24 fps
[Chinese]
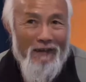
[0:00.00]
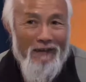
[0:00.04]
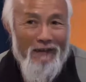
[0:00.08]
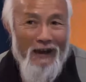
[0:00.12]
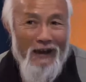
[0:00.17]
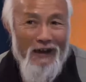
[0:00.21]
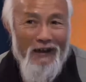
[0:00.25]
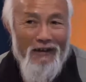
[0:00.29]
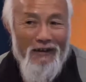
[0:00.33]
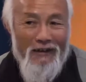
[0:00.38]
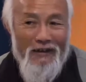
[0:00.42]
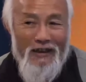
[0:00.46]

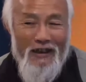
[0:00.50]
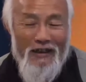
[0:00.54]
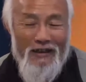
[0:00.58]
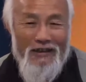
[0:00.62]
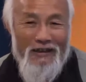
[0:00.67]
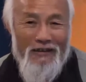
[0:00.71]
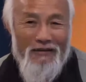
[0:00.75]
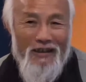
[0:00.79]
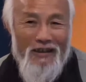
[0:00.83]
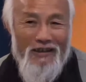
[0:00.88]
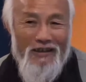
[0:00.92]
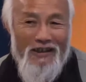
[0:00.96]
完了以后，当
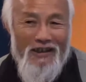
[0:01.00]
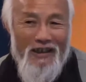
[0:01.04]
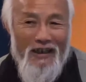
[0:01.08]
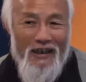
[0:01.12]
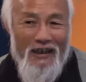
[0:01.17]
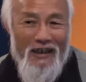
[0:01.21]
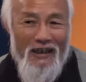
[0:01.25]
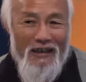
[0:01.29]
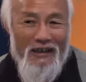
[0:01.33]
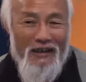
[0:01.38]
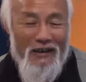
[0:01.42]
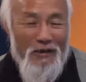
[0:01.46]
时我就
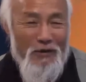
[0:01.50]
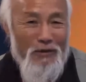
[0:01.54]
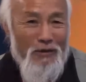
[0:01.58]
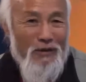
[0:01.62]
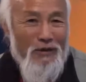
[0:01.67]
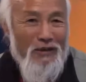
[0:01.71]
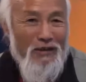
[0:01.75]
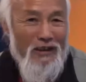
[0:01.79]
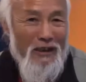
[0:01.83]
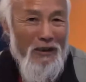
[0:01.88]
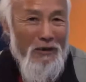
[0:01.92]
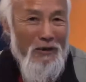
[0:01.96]
想，哎呀，
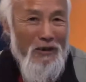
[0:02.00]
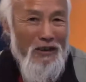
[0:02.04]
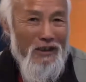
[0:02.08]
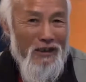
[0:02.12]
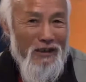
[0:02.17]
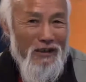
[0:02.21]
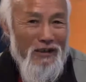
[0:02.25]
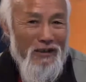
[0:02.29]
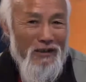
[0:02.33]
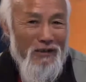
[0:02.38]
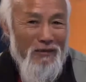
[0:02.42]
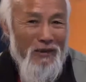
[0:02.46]
用三轮
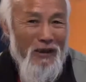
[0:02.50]
车